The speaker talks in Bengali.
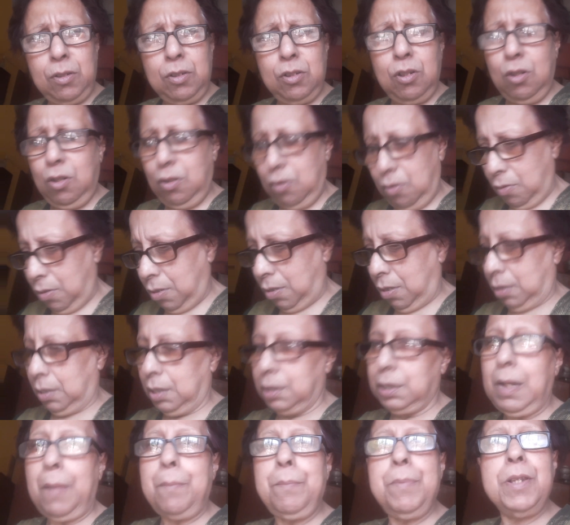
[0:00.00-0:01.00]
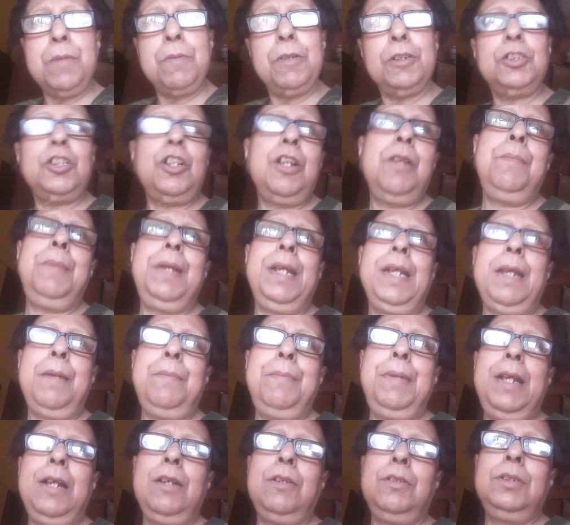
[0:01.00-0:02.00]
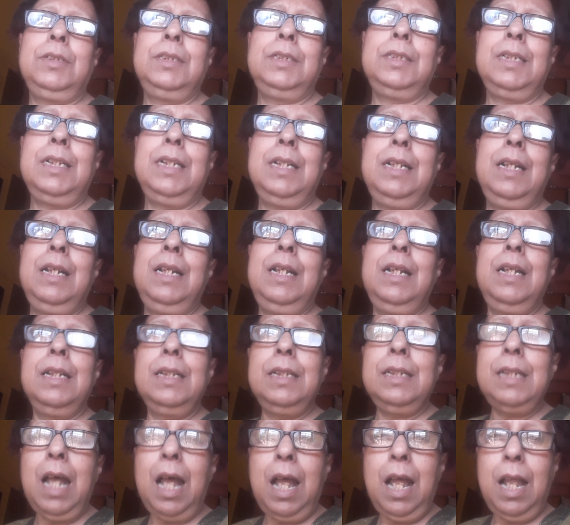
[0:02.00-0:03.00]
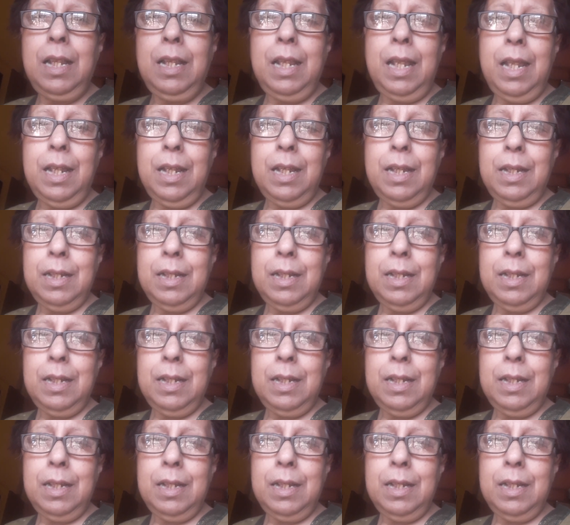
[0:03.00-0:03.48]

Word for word: ভদ্রলোক ছাব্বিশ বছরের মেয়েকে বিয়ে করছে তাহলে